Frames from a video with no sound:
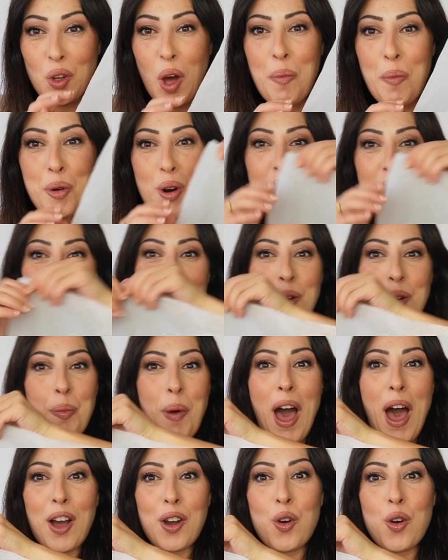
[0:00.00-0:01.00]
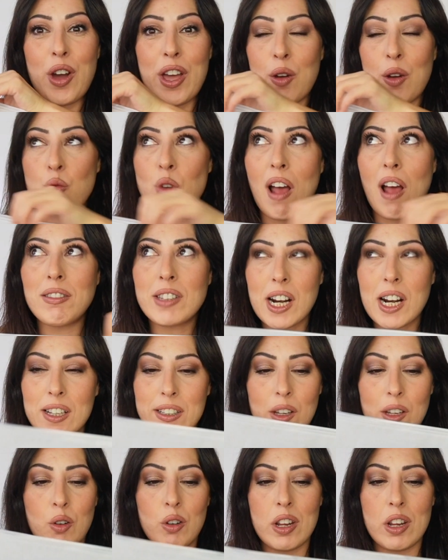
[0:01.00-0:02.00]
apro l'altro pacco e un'altra
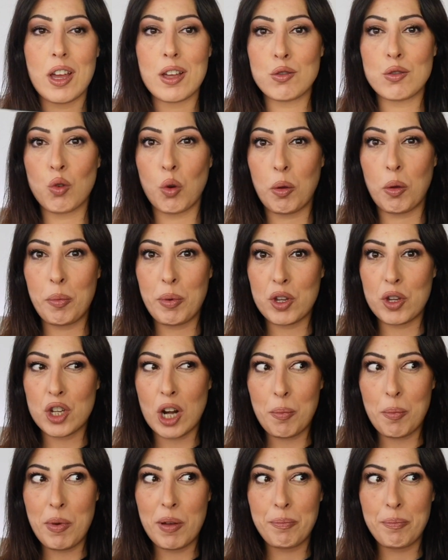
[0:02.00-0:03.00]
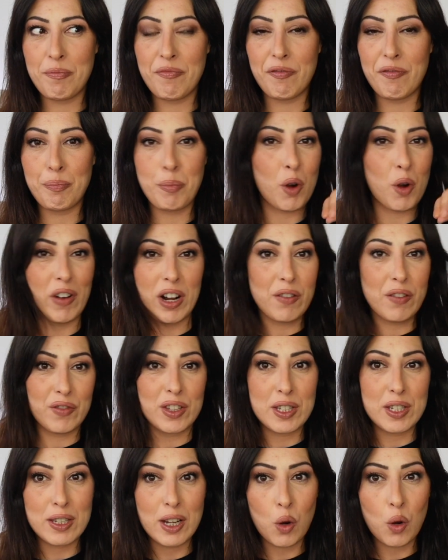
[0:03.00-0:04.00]
categoria su cui mi piacerebbe provare a
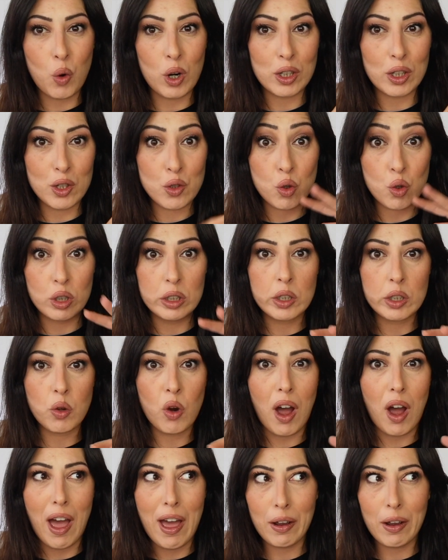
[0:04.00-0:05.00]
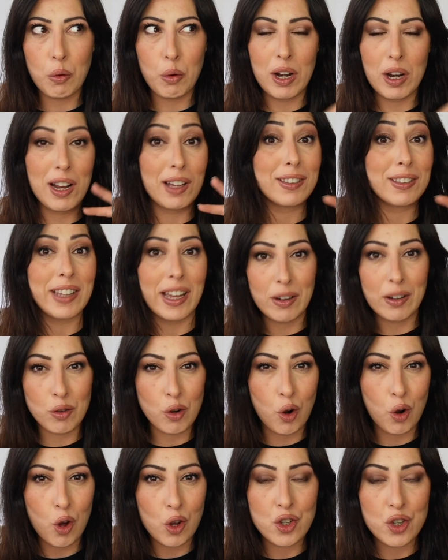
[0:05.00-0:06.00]
investire qualche soldino è quella
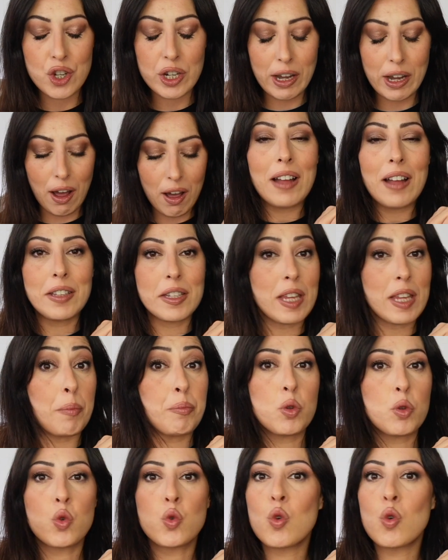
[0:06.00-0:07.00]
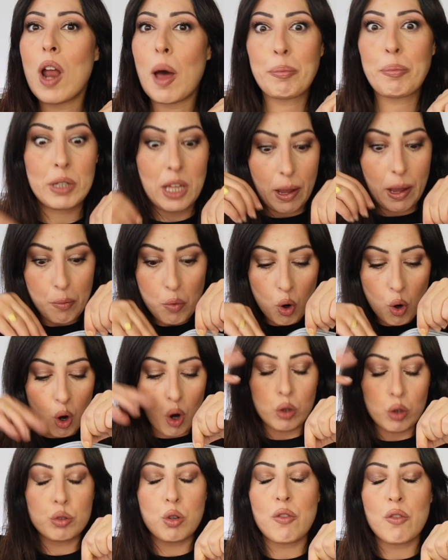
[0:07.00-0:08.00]
tecnologica. Ad esempio sull'app Temu
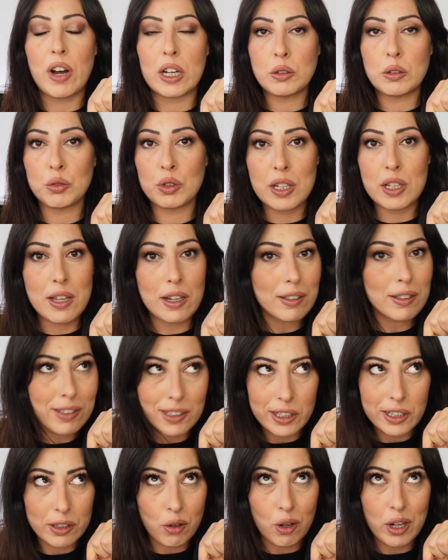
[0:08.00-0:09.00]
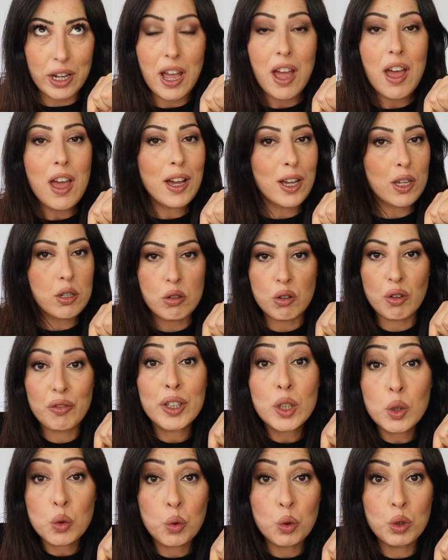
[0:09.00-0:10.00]
ho trovato degli articoli che sono
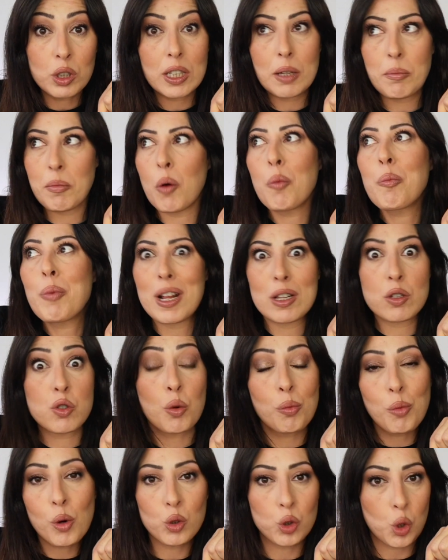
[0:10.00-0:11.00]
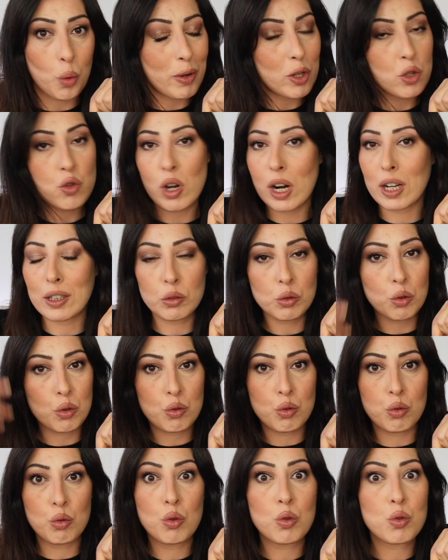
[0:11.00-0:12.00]
venduti ma a un prezzo molto maggiorato
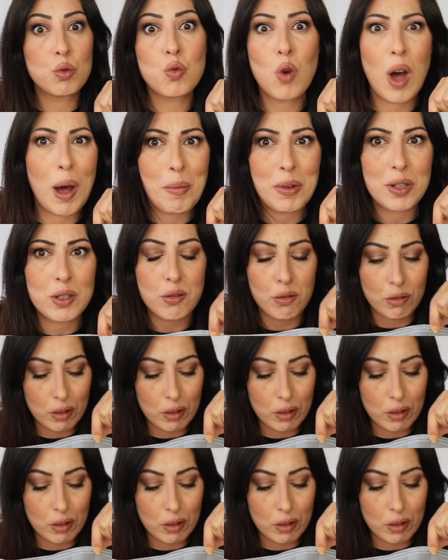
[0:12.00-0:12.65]
su, su Amazon.